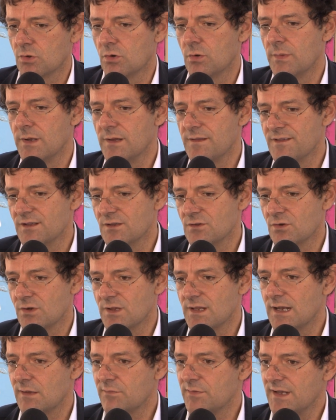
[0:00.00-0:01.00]
come il settore
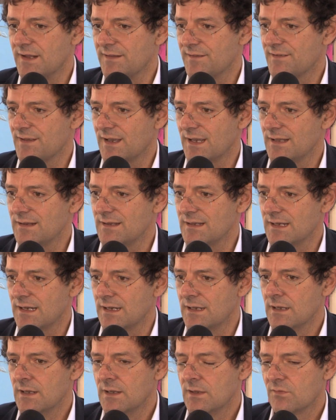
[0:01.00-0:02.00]
della finanza scienza etica,